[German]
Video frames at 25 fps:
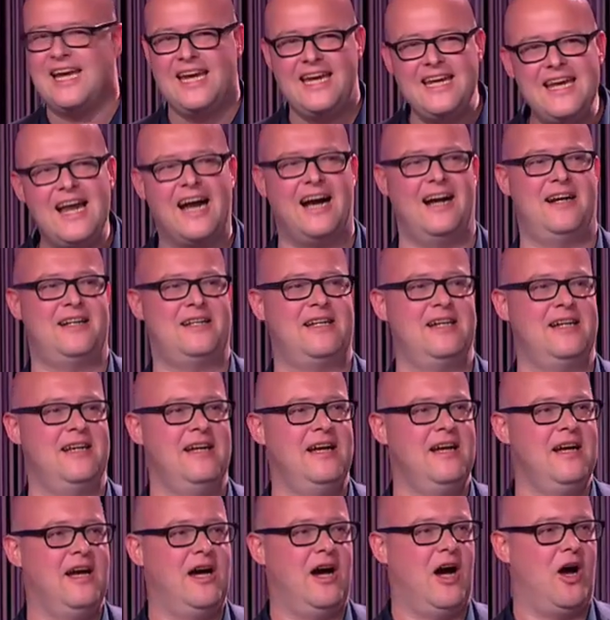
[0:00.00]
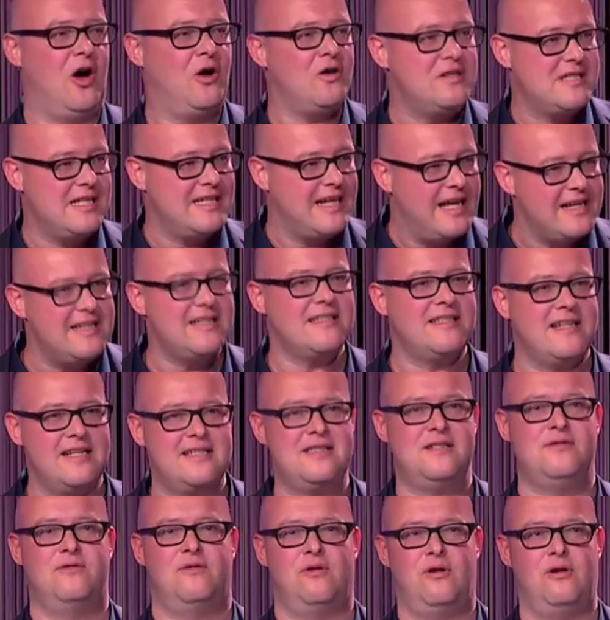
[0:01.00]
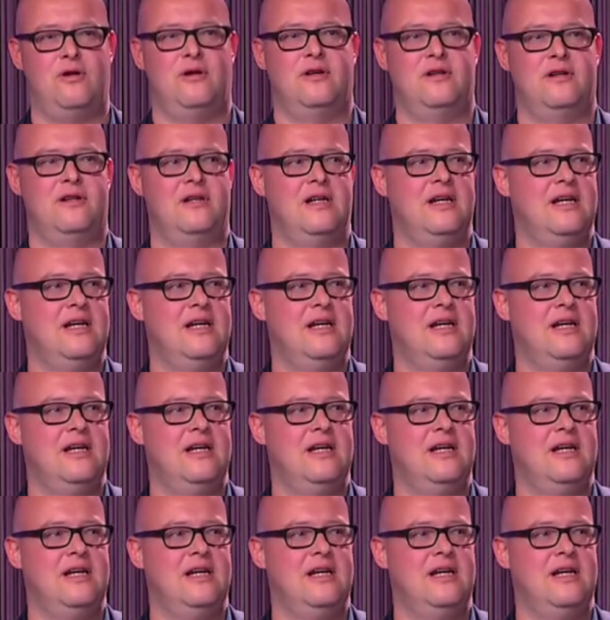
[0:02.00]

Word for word: Inhalte auseinandersetzen wollen,